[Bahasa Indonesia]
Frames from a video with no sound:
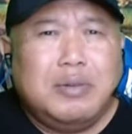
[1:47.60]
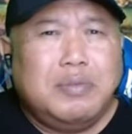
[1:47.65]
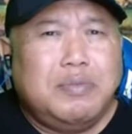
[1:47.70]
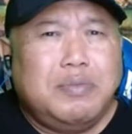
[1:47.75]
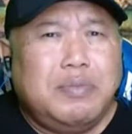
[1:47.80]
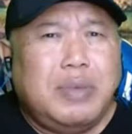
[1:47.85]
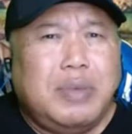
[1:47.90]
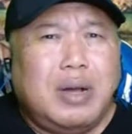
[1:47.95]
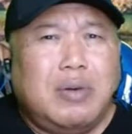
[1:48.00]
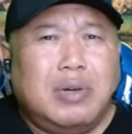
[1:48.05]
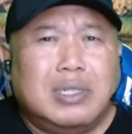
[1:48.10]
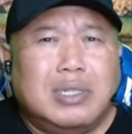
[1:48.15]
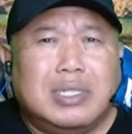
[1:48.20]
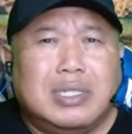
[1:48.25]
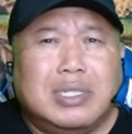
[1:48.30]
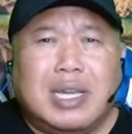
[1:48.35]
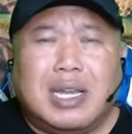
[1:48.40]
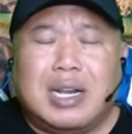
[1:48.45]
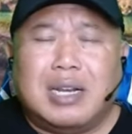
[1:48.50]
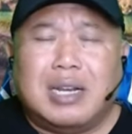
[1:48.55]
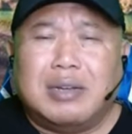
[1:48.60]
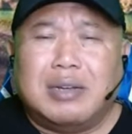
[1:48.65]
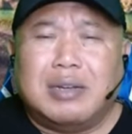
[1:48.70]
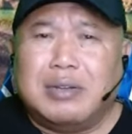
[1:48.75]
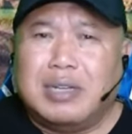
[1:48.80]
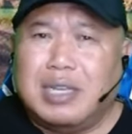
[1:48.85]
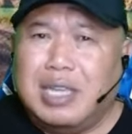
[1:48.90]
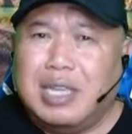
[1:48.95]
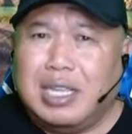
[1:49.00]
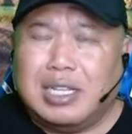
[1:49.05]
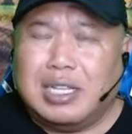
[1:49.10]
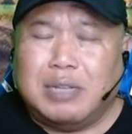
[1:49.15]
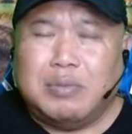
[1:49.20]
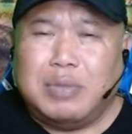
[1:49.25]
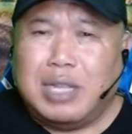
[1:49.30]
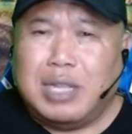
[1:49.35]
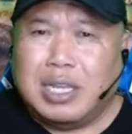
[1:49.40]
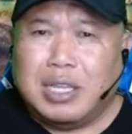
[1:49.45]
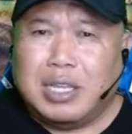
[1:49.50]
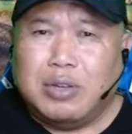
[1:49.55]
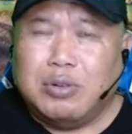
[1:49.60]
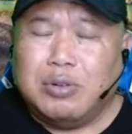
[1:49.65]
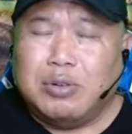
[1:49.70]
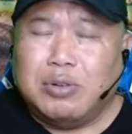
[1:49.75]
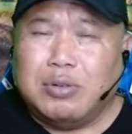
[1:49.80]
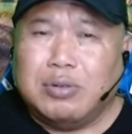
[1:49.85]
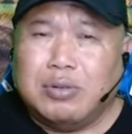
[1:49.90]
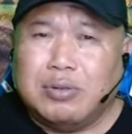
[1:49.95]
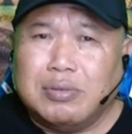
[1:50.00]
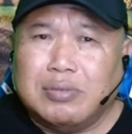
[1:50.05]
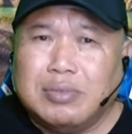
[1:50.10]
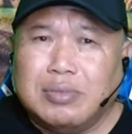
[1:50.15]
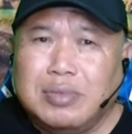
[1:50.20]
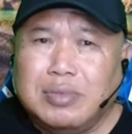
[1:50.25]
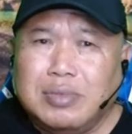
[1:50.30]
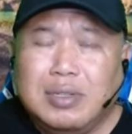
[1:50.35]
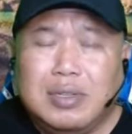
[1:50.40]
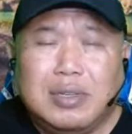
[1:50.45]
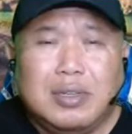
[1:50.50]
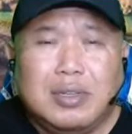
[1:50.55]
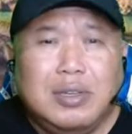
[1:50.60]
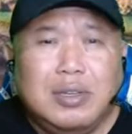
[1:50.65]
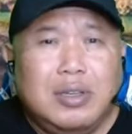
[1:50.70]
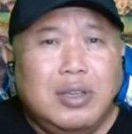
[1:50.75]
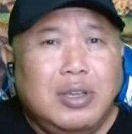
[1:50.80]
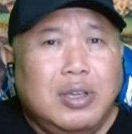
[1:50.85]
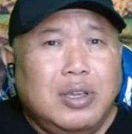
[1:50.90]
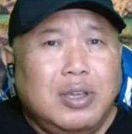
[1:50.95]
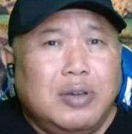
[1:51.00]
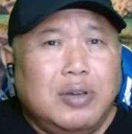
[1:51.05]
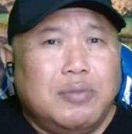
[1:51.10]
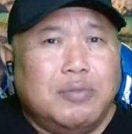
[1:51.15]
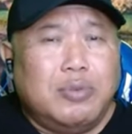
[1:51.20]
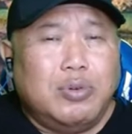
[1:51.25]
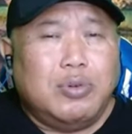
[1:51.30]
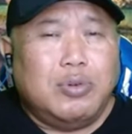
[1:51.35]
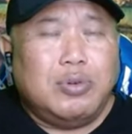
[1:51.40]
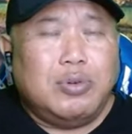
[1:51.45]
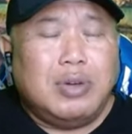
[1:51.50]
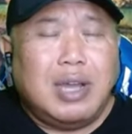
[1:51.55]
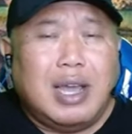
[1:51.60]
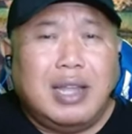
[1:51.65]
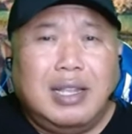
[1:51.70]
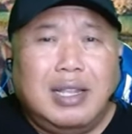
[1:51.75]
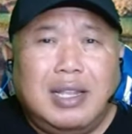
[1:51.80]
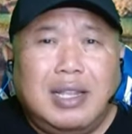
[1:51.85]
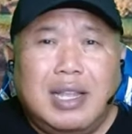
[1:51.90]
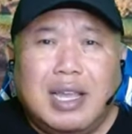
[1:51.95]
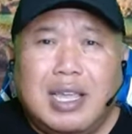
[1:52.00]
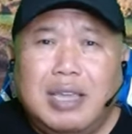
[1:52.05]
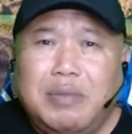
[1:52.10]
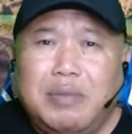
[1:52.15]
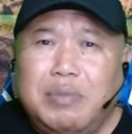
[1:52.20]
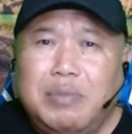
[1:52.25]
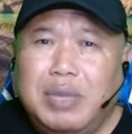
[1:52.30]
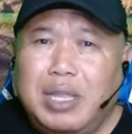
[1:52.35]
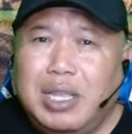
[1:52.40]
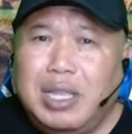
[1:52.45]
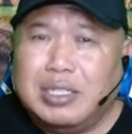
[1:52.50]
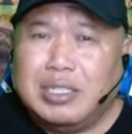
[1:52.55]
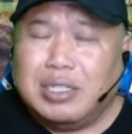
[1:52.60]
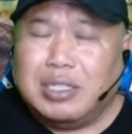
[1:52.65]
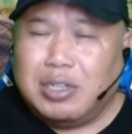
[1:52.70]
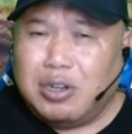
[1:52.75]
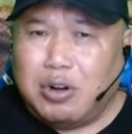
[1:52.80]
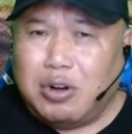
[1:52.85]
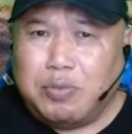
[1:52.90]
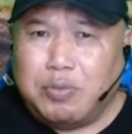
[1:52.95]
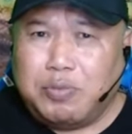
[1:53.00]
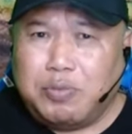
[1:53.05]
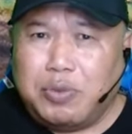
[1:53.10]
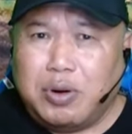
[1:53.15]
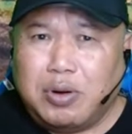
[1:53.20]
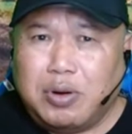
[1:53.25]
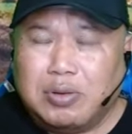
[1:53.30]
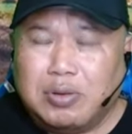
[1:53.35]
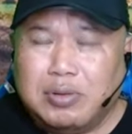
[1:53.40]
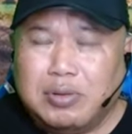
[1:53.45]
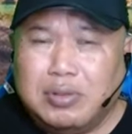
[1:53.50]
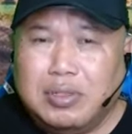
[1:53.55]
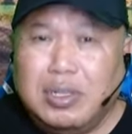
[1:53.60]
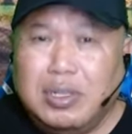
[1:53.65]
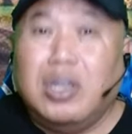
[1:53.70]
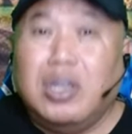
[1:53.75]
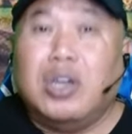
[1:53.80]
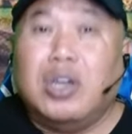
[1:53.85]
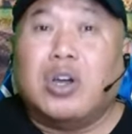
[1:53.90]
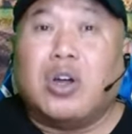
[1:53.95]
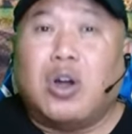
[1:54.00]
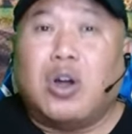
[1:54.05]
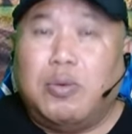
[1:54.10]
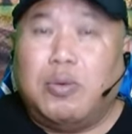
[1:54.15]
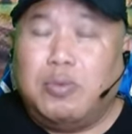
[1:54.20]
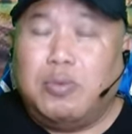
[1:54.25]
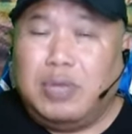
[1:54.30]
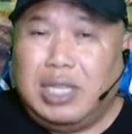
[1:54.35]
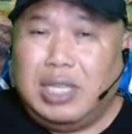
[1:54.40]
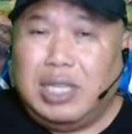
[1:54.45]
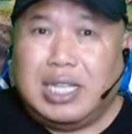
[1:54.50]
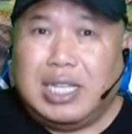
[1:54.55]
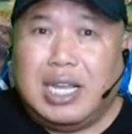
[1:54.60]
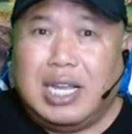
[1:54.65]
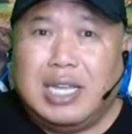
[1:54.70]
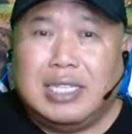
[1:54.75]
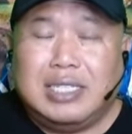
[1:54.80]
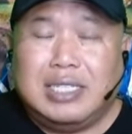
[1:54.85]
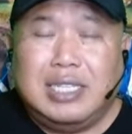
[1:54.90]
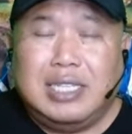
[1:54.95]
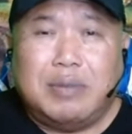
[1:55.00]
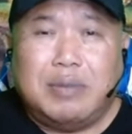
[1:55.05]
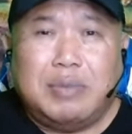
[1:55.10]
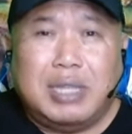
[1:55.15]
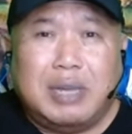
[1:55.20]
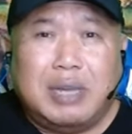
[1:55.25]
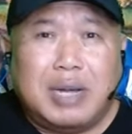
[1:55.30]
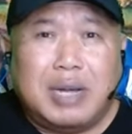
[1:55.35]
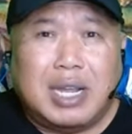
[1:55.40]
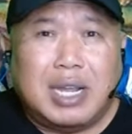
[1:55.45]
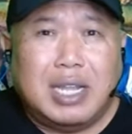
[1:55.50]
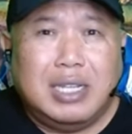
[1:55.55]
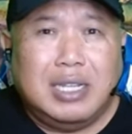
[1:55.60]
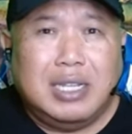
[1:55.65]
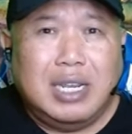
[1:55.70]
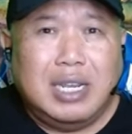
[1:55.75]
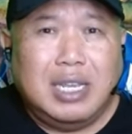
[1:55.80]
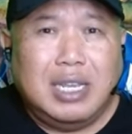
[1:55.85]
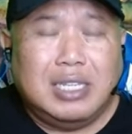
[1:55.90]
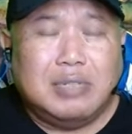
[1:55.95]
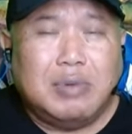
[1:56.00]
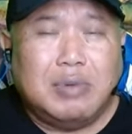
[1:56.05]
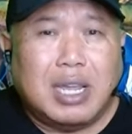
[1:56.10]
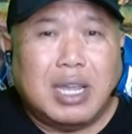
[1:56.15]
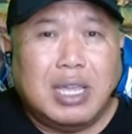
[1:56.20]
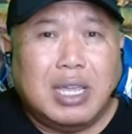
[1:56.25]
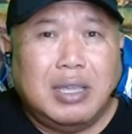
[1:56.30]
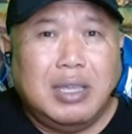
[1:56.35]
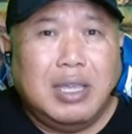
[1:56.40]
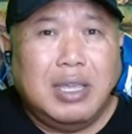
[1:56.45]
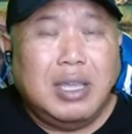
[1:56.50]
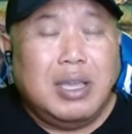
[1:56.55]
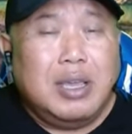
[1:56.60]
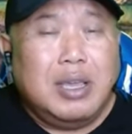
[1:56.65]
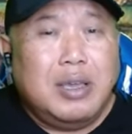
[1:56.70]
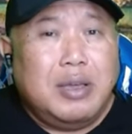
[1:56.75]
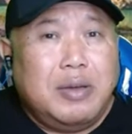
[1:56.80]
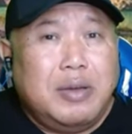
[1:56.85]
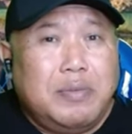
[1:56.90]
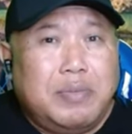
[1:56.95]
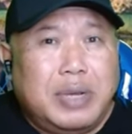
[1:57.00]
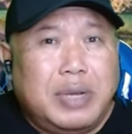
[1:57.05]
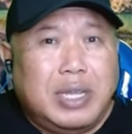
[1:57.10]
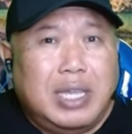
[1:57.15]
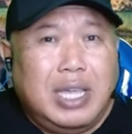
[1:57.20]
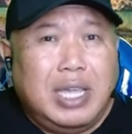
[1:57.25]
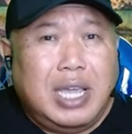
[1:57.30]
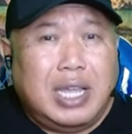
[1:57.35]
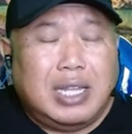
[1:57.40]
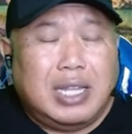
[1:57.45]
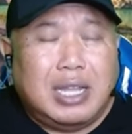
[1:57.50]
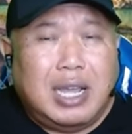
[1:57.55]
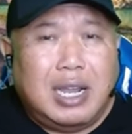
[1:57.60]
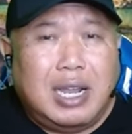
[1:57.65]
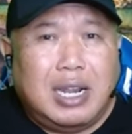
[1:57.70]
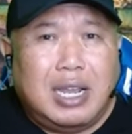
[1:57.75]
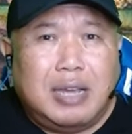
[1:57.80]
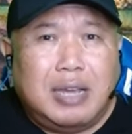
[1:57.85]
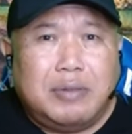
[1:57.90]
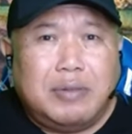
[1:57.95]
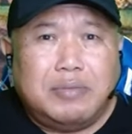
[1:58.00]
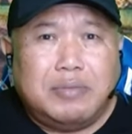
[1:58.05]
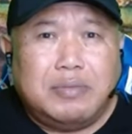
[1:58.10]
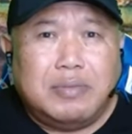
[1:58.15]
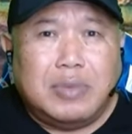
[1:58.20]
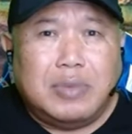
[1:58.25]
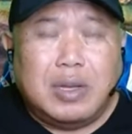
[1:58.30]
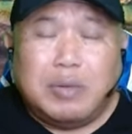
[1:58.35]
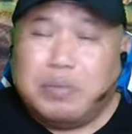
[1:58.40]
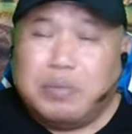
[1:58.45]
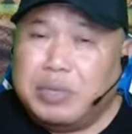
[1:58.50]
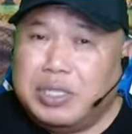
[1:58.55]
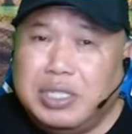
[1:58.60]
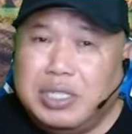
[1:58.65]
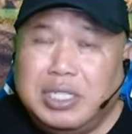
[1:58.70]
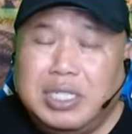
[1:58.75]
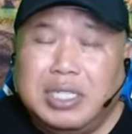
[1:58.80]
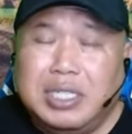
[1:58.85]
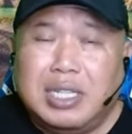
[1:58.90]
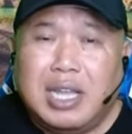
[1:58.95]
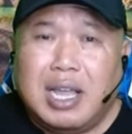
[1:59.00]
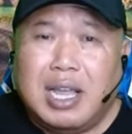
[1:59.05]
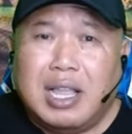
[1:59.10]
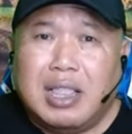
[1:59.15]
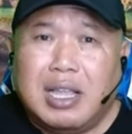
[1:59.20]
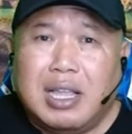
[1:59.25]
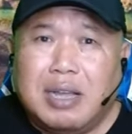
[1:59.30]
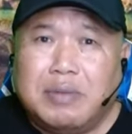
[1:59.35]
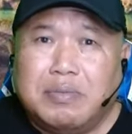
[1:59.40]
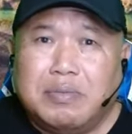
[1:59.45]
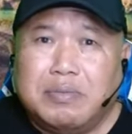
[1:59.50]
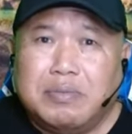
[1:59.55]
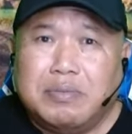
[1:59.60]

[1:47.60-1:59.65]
bahwa sekarang kegiatan mendaki gunung bukan lagi milik sekelompok komunitas yang menamakan diri sebagai penggiat alam, pencinta alam,